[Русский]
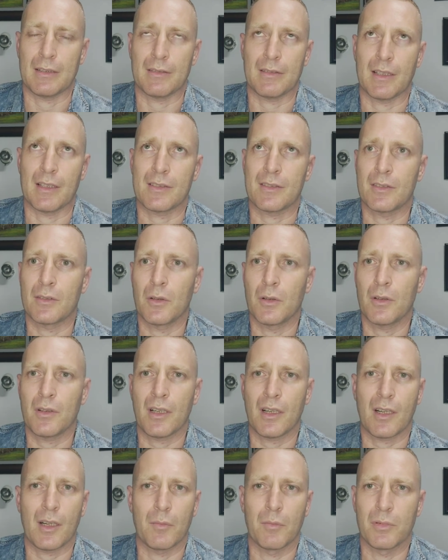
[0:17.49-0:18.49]

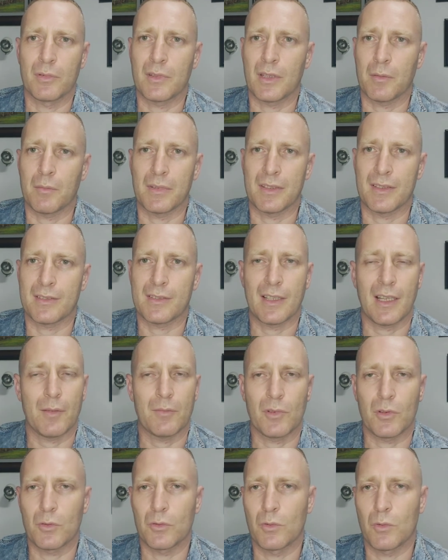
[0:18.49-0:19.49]
настолько, как будто мы
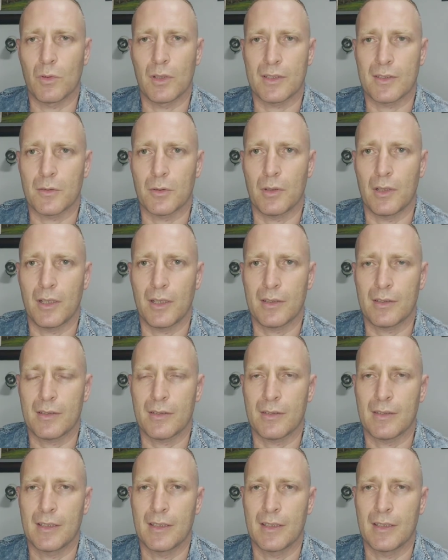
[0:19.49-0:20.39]
знаем друг друга сто лет.